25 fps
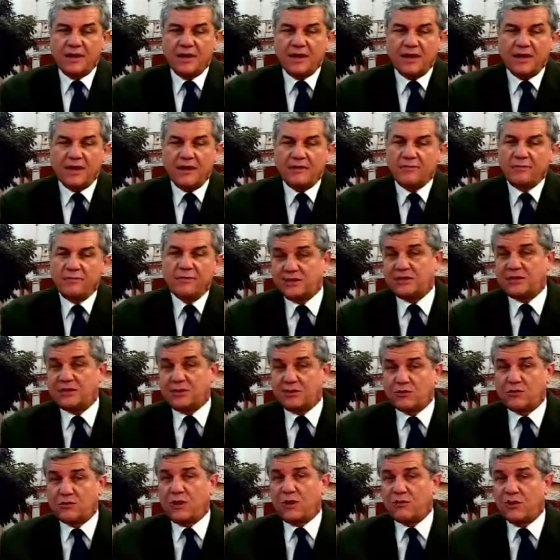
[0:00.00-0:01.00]
é, é você
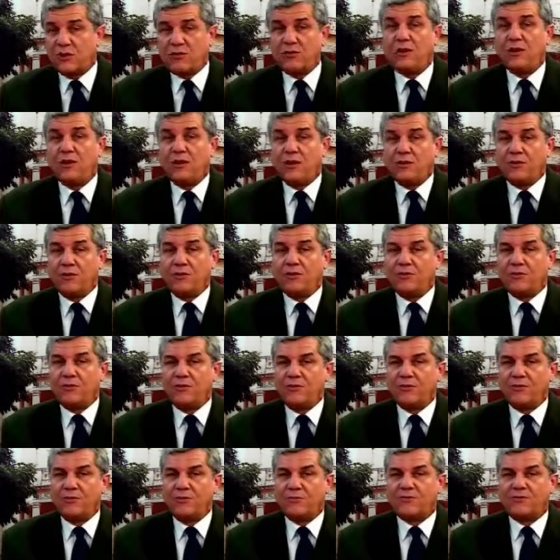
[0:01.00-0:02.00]
citou agora um,
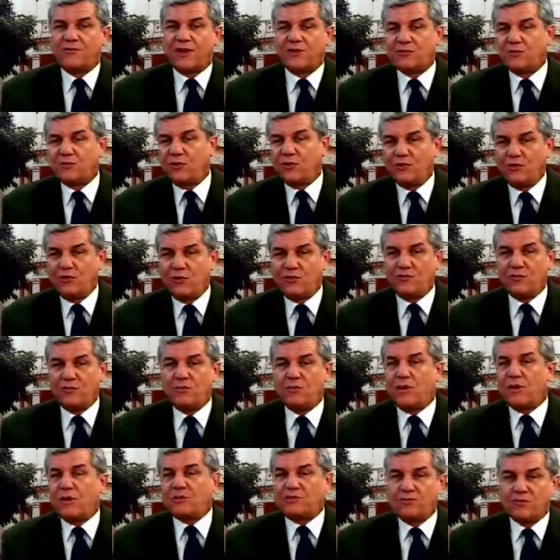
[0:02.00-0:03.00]
um, um, fator novo,
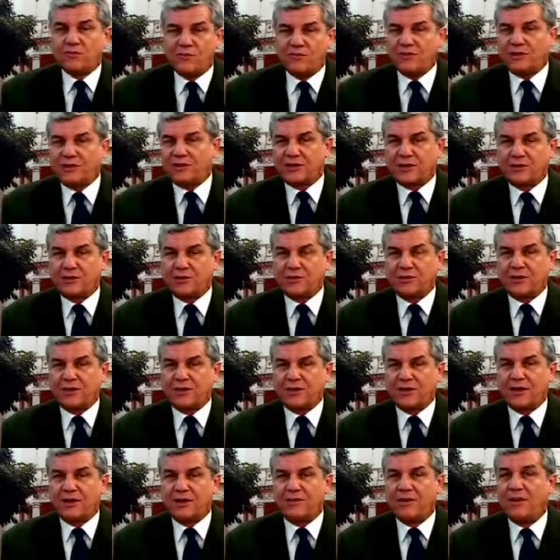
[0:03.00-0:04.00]
um mote novo entrando no
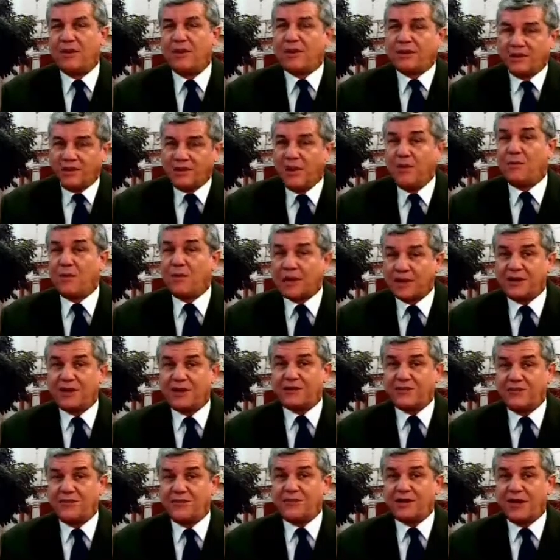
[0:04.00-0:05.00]
programa, que é uma
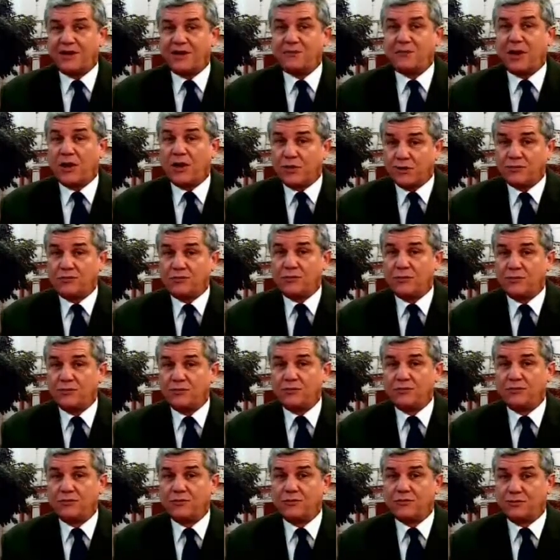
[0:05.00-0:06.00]
criatividade maior
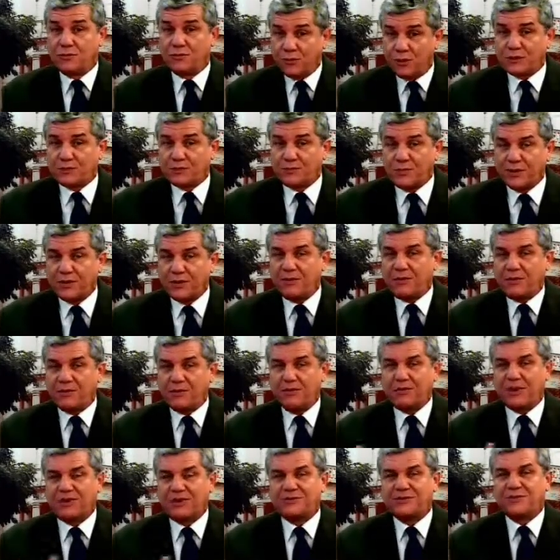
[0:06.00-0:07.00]
do, do, do nosso programa
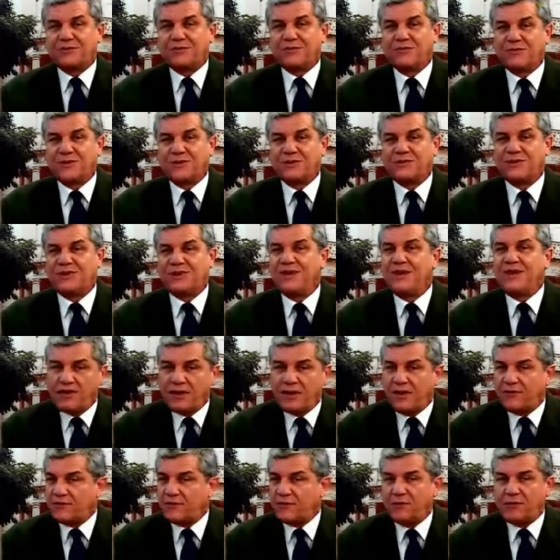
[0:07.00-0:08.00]
que eu participo com você,
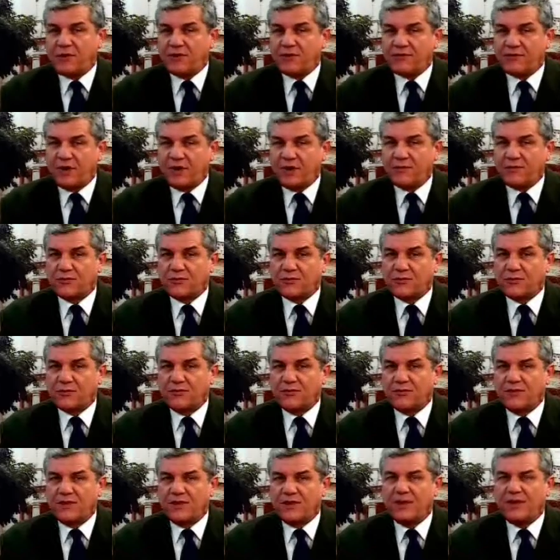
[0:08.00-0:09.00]
internet, como nós falamos
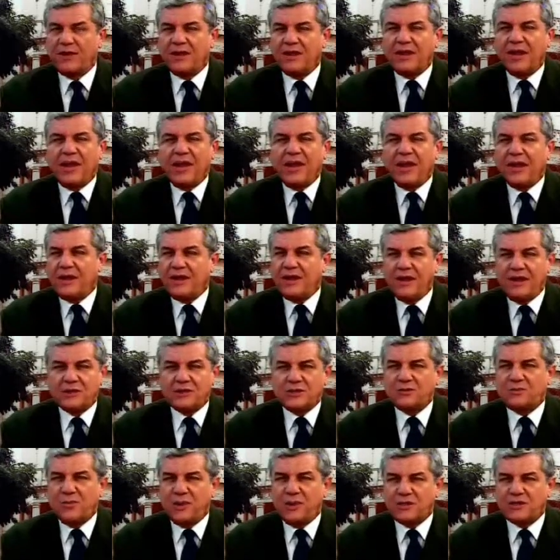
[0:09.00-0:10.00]
outro dia. É
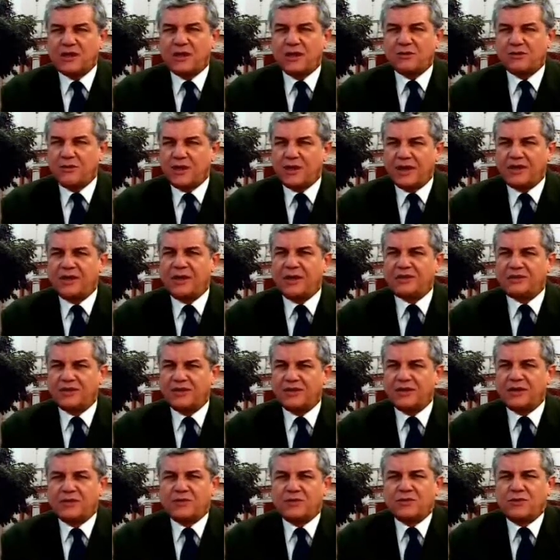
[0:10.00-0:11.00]
espetacular, né,
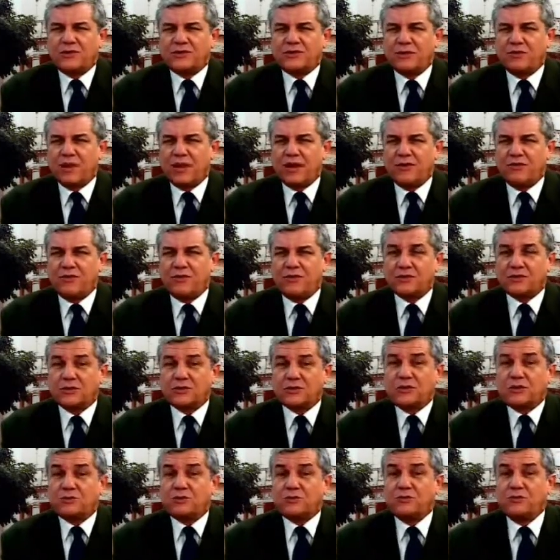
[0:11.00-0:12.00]
gente Que coisa maravilhosa.
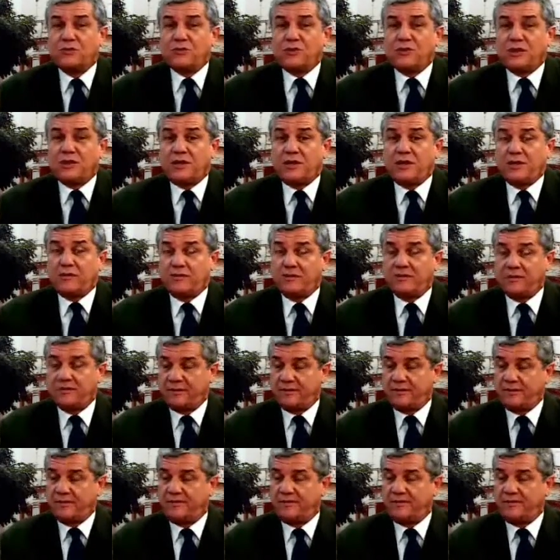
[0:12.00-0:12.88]
Nós estamos no mundo inteiro.